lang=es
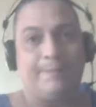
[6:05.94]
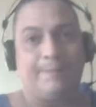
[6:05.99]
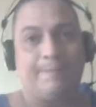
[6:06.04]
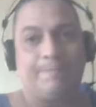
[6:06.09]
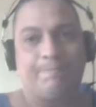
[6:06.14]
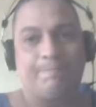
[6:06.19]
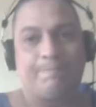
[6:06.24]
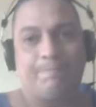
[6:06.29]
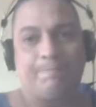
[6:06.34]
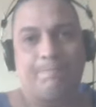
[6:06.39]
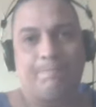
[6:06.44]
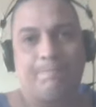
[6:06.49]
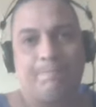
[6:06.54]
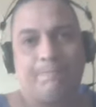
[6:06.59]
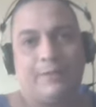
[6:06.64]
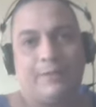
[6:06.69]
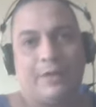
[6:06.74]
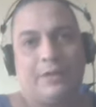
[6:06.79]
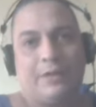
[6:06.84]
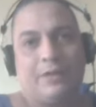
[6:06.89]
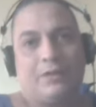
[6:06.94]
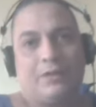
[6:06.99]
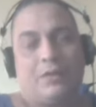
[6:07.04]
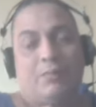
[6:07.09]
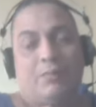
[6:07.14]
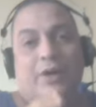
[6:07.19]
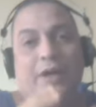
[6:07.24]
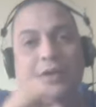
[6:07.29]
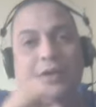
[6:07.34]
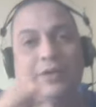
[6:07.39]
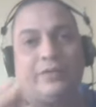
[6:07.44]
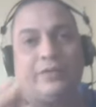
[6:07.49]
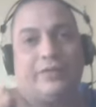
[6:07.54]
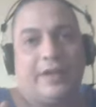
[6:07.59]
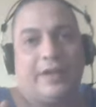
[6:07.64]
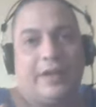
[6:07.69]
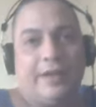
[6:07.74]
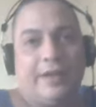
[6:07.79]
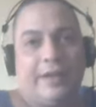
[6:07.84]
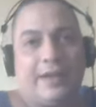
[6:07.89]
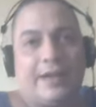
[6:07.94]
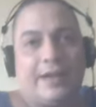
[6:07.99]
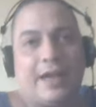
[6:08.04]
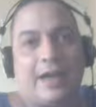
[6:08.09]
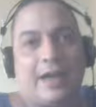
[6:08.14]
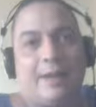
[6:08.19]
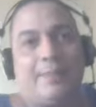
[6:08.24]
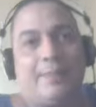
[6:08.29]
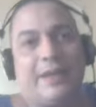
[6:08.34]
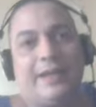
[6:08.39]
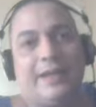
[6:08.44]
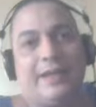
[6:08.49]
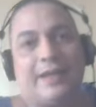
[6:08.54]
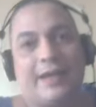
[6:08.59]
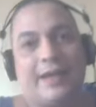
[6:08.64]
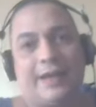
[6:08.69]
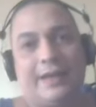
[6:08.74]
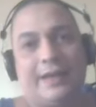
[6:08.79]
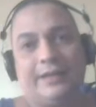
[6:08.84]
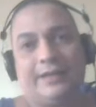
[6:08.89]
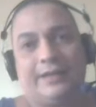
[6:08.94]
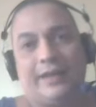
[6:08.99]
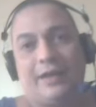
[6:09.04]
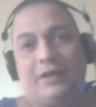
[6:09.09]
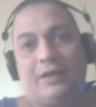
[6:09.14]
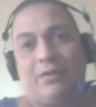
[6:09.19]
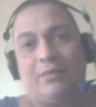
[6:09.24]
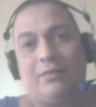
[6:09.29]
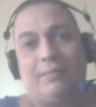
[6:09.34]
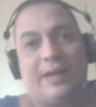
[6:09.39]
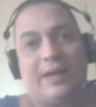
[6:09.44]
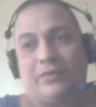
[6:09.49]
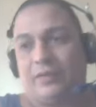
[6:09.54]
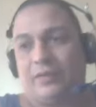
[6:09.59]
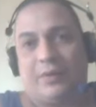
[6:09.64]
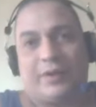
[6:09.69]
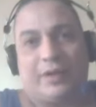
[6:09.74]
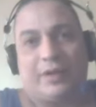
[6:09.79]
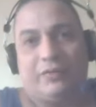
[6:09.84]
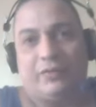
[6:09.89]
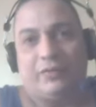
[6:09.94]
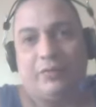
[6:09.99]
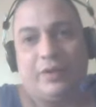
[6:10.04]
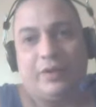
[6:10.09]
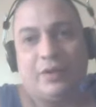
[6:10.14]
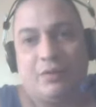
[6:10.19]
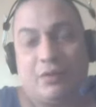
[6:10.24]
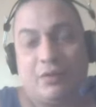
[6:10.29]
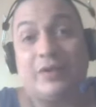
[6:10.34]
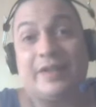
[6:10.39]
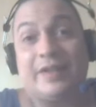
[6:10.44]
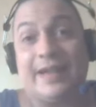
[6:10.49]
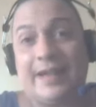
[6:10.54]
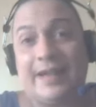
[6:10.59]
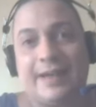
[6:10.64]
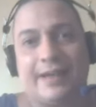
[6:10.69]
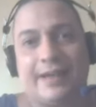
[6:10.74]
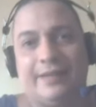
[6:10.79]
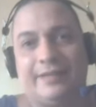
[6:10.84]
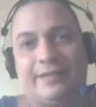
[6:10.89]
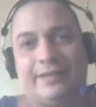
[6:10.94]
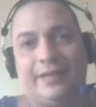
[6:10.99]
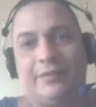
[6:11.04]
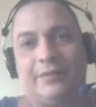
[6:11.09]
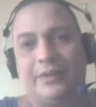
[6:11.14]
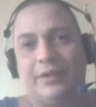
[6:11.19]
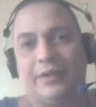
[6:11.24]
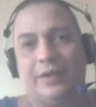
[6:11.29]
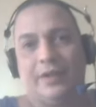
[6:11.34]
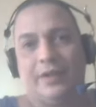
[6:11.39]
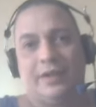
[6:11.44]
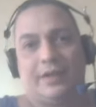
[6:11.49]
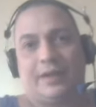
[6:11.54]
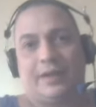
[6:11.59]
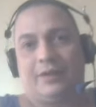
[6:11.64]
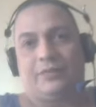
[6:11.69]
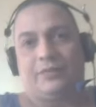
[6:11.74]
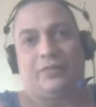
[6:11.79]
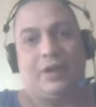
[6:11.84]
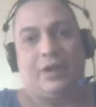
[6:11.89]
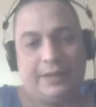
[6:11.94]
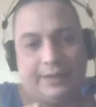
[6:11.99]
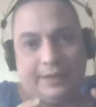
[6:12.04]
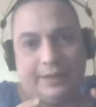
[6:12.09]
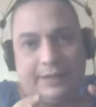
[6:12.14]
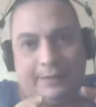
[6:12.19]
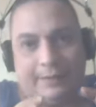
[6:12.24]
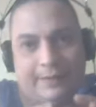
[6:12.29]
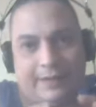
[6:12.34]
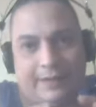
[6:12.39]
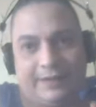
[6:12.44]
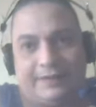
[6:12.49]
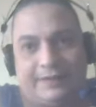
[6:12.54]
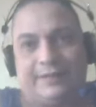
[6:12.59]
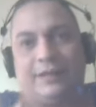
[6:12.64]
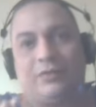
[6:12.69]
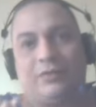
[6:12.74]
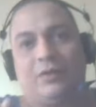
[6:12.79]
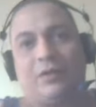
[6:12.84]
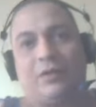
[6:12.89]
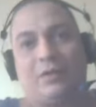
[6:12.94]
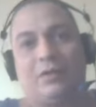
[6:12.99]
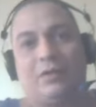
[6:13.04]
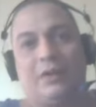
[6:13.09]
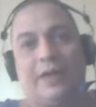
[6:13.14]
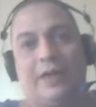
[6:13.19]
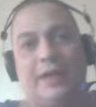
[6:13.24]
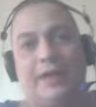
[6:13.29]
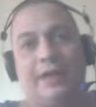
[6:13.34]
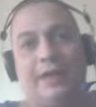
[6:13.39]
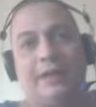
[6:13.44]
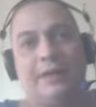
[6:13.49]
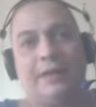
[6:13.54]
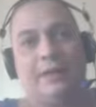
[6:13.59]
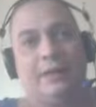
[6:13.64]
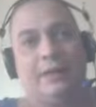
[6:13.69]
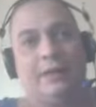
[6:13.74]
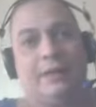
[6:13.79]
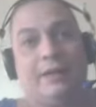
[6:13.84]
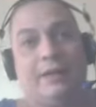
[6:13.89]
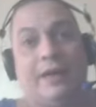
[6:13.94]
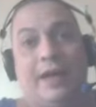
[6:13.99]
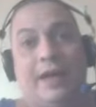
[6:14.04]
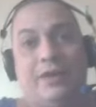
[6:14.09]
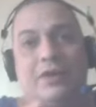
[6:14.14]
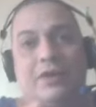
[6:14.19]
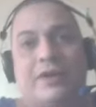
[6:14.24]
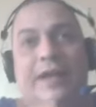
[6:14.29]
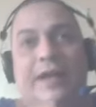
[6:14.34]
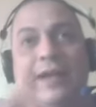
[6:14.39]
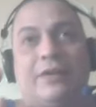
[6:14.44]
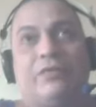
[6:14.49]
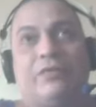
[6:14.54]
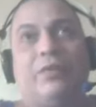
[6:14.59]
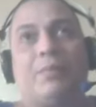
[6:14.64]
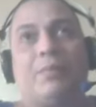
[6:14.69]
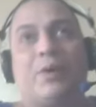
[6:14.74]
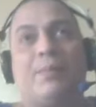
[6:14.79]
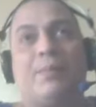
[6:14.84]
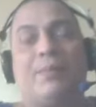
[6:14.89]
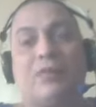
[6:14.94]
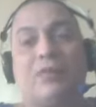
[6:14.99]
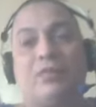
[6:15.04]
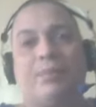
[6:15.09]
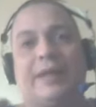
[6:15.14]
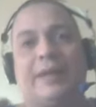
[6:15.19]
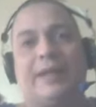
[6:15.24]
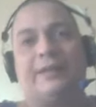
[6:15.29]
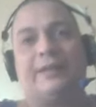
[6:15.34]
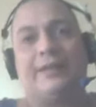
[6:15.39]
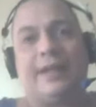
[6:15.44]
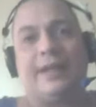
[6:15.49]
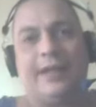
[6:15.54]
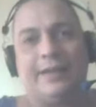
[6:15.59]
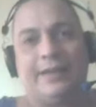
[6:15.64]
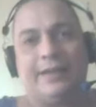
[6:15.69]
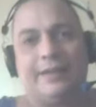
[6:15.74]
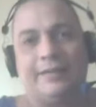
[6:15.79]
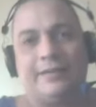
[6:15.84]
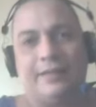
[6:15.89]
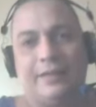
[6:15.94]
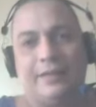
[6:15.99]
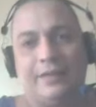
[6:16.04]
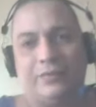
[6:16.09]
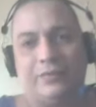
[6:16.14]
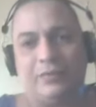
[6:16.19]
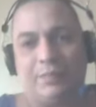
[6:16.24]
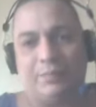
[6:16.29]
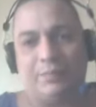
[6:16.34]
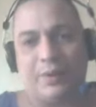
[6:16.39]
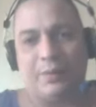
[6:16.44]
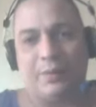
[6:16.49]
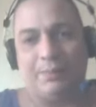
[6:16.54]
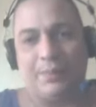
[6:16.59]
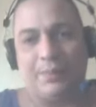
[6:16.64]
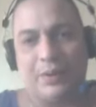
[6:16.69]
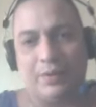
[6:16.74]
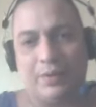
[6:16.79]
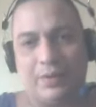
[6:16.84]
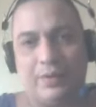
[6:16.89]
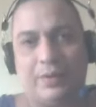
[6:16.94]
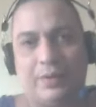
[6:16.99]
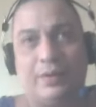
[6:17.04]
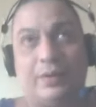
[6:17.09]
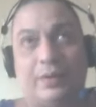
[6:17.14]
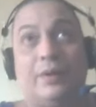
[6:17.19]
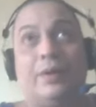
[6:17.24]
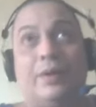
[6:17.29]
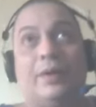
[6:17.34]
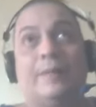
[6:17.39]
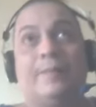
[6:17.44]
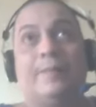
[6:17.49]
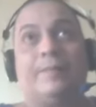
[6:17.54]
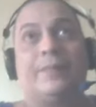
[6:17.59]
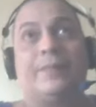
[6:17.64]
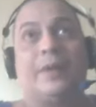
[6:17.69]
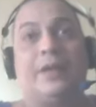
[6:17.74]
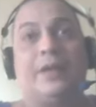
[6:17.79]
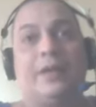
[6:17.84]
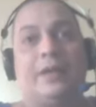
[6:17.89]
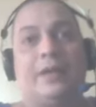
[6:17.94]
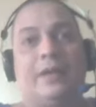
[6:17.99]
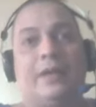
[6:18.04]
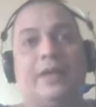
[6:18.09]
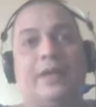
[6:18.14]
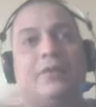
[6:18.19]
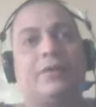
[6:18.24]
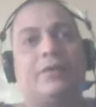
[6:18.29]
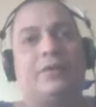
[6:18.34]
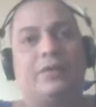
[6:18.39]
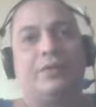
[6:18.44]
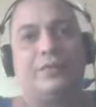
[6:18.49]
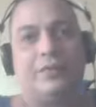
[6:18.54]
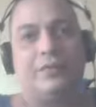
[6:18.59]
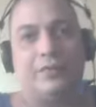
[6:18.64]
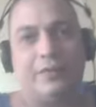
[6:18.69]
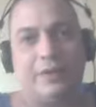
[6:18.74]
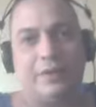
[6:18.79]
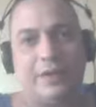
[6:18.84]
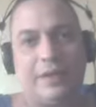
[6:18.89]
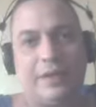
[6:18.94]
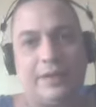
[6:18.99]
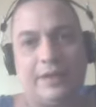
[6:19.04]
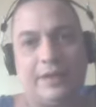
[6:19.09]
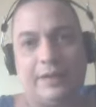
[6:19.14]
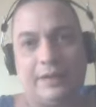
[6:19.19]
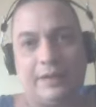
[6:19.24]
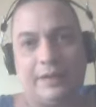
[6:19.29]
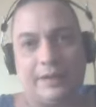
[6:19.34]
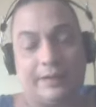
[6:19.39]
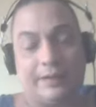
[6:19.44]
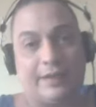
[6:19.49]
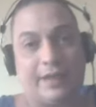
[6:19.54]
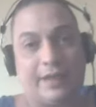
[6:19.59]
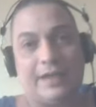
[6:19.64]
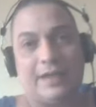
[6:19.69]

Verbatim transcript: se habla de la reforma conduce a la dictadura. Está hablando de la reforma constitucional un señor que se llama Gerardo Fernández, que realmente no tengo idea de quién será, como les digo,